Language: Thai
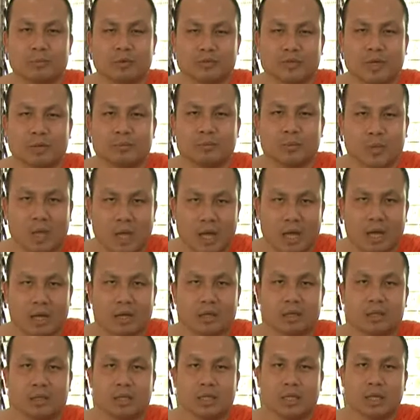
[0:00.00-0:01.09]
กว่า สามจุดห้า
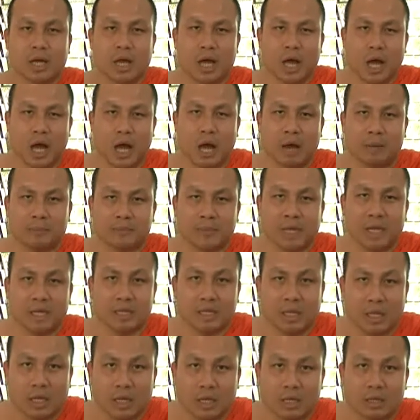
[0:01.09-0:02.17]
ห้ามได้
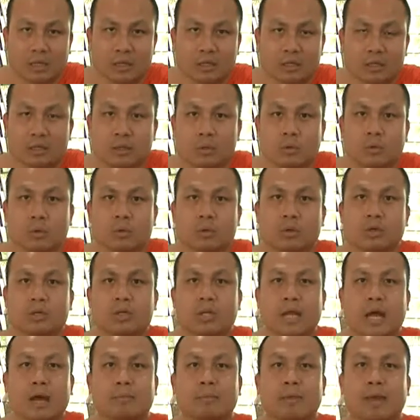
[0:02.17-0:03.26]
ดีอุ้ย
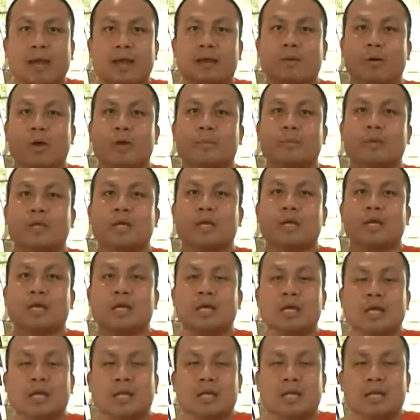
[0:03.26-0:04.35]
หน้าแม่ลอยมาเลยฮะ
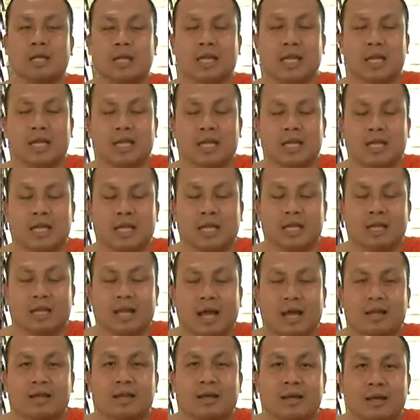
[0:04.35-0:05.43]
เลี้ยนให้ดีๆได้
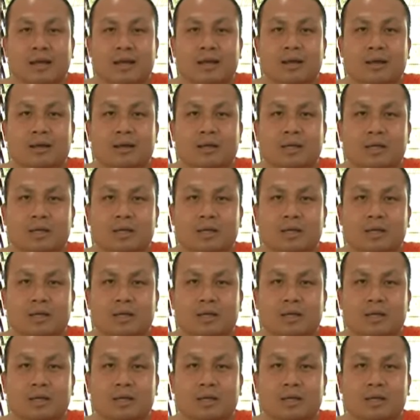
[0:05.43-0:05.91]
ล่ะเด้อ